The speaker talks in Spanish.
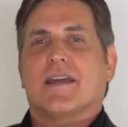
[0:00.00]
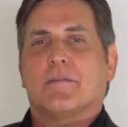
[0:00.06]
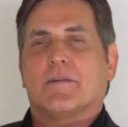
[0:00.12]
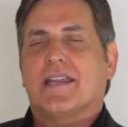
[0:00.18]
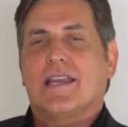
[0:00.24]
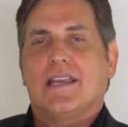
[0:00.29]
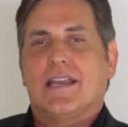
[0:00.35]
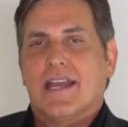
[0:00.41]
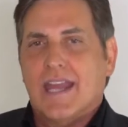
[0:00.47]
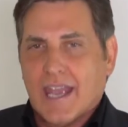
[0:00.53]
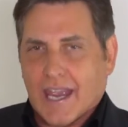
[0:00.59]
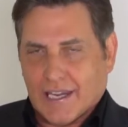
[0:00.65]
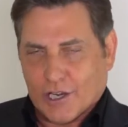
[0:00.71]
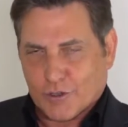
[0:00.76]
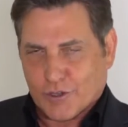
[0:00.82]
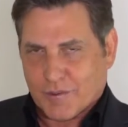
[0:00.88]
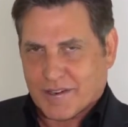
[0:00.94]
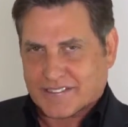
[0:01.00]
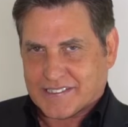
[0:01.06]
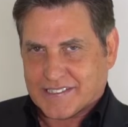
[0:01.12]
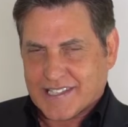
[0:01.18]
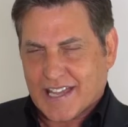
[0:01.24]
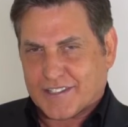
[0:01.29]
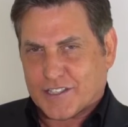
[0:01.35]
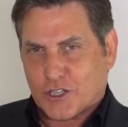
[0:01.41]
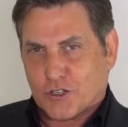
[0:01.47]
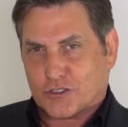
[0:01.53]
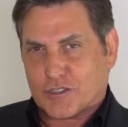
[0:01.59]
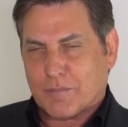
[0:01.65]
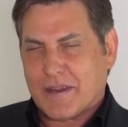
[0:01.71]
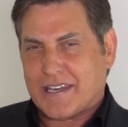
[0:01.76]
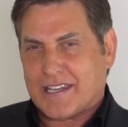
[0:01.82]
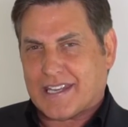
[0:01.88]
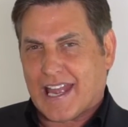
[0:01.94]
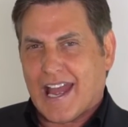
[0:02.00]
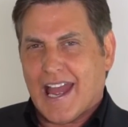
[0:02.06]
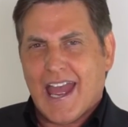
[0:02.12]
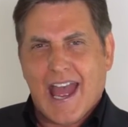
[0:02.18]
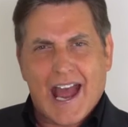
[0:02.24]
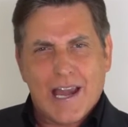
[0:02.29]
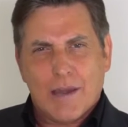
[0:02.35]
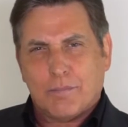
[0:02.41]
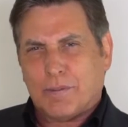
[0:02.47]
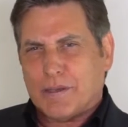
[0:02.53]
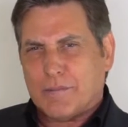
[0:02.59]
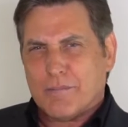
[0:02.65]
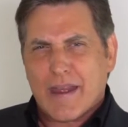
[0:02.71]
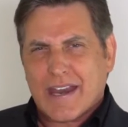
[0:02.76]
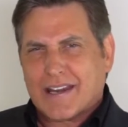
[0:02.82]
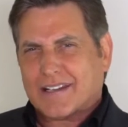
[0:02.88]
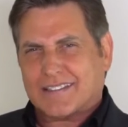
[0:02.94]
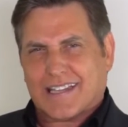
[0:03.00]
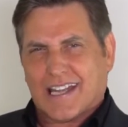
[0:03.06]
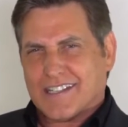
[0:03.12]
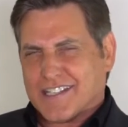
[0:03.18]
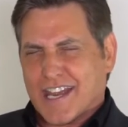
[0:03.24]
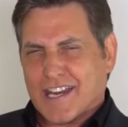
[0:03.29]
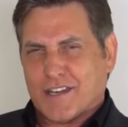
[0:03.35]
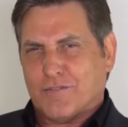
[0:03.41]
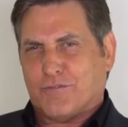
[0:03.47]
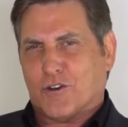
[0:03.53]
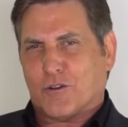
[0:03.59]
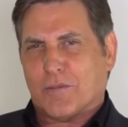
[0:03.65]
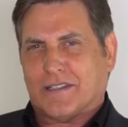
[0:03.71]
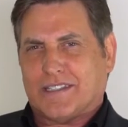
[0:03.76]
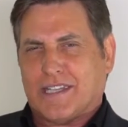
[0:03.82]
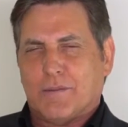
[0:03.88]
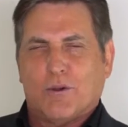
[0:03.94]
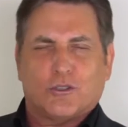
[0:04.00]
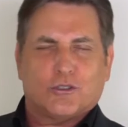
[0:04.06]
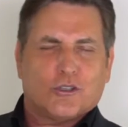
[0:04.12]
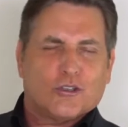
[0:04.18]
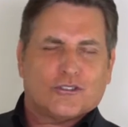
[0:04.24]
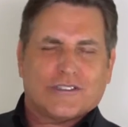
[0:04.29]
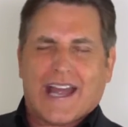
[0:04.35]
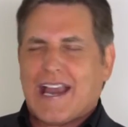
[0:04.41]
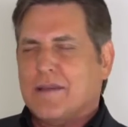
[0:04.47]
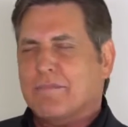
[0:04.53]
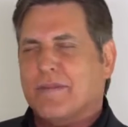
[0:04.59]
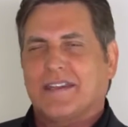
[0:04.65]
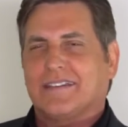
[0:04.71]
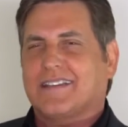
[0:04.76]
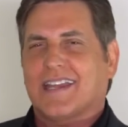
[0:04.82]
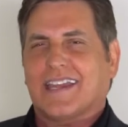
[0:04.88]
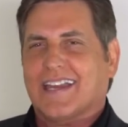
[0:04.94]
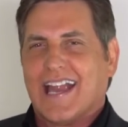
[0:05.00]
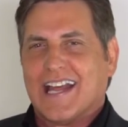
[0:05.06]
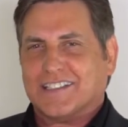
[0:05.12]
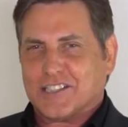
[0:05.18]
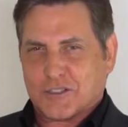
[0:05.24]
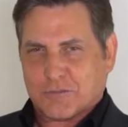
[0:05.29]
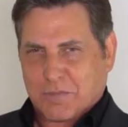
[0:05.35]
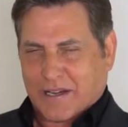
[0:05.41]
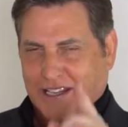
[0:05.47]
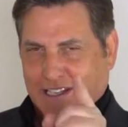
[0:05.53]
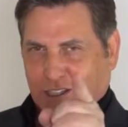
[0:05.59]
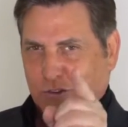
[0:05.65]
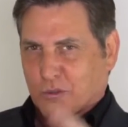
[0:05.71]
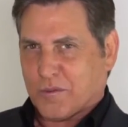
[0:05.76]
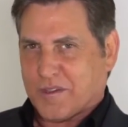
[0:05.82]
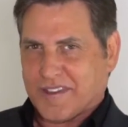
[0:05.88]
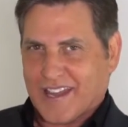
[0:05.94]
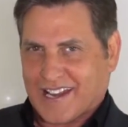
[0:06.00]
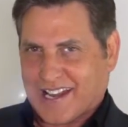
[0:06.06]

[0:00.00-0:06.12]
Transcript: de abril en la Universidad de Norteamérica al primer taller informativo totalmente gratis para que tu vida